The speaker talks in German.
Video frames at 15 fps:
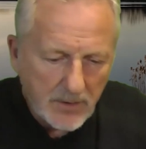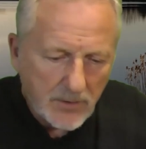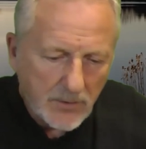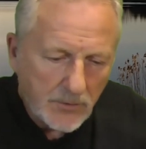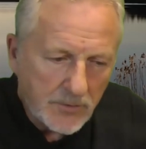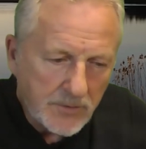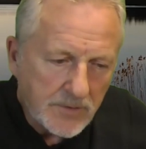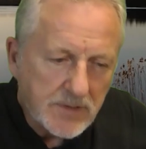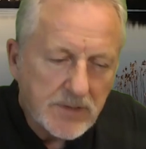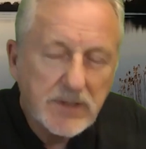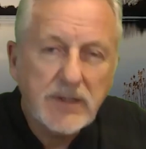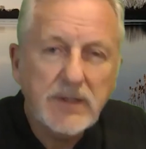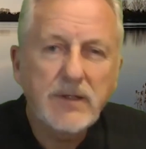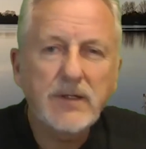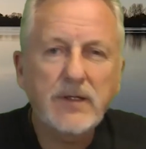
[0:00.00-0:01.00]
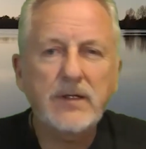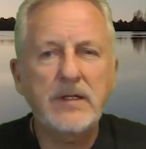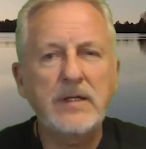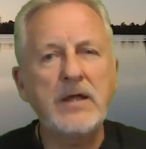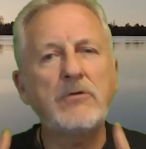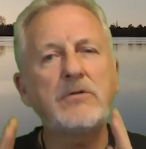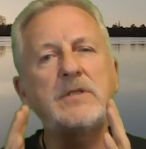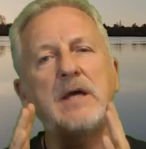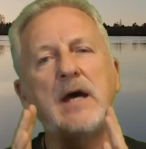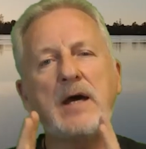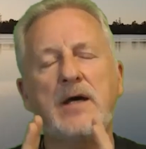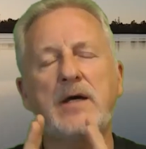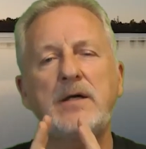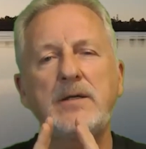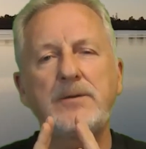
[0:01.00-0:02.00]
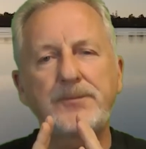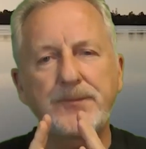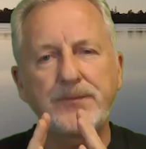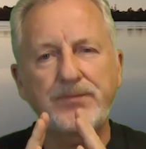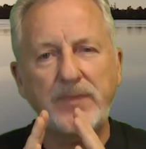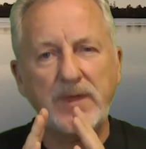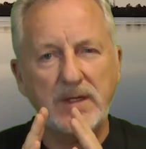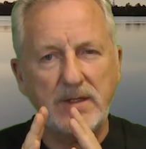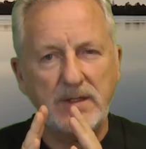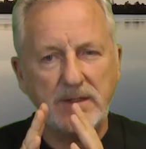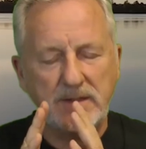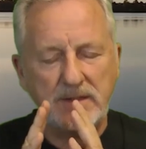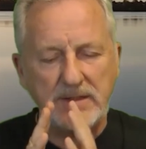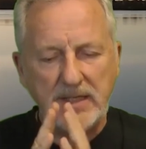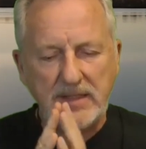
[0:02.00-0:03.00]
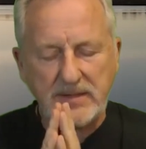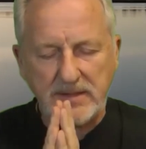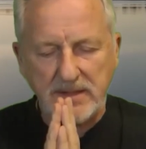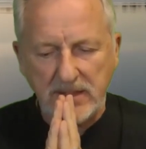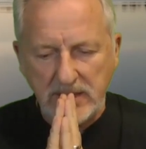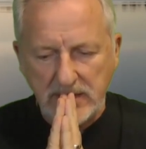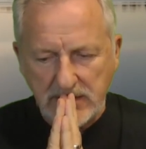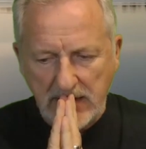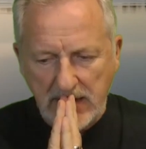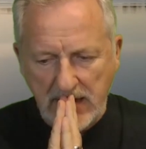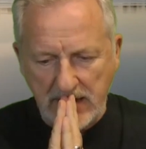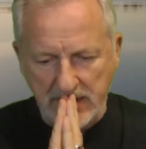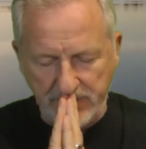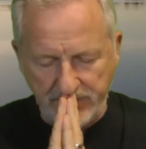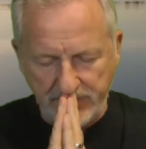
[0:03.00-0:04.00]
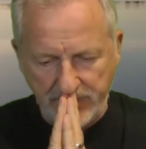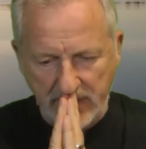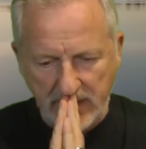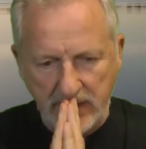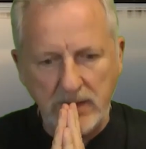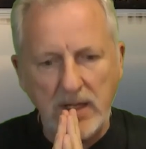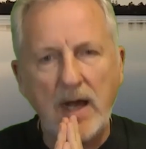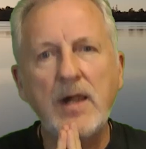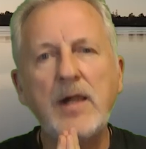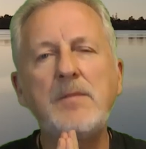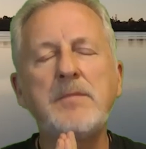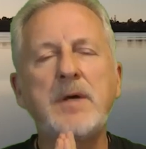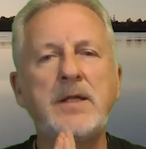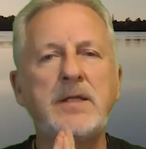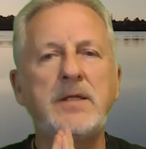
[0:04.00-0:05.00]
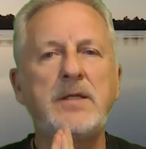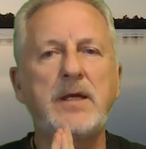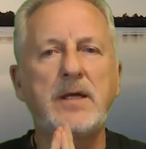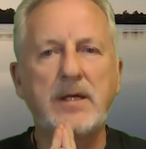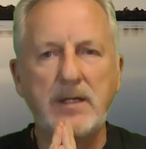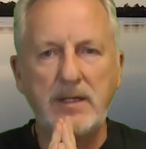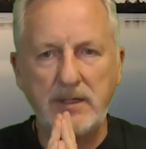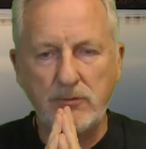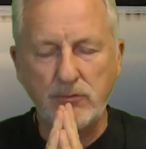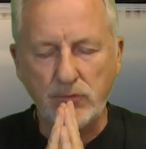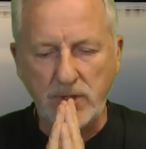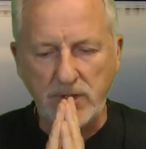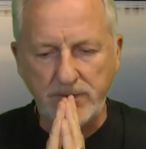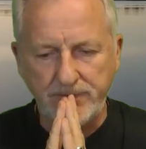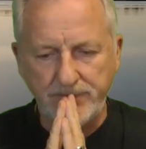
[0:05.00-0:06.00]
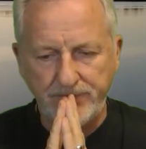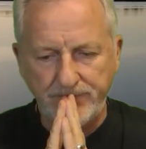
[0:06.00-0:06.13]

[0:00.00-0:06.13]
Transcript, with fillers: Und genau da setze ich an in all meinen Erklärungen.